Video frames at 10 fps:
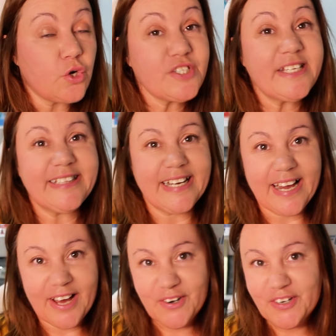nos
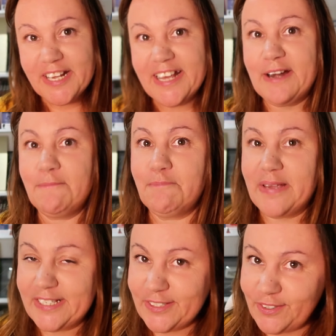entregaron el
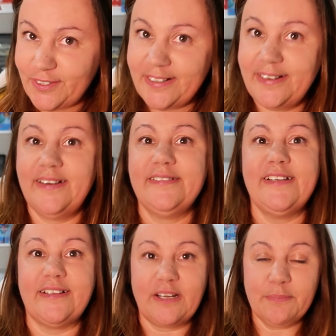piso eh,
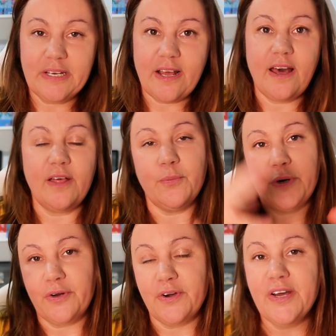ya terminado,
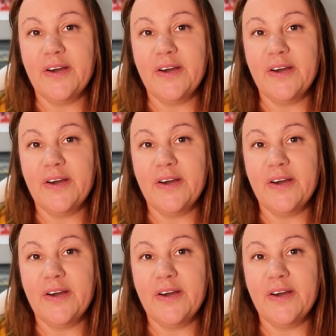bueno,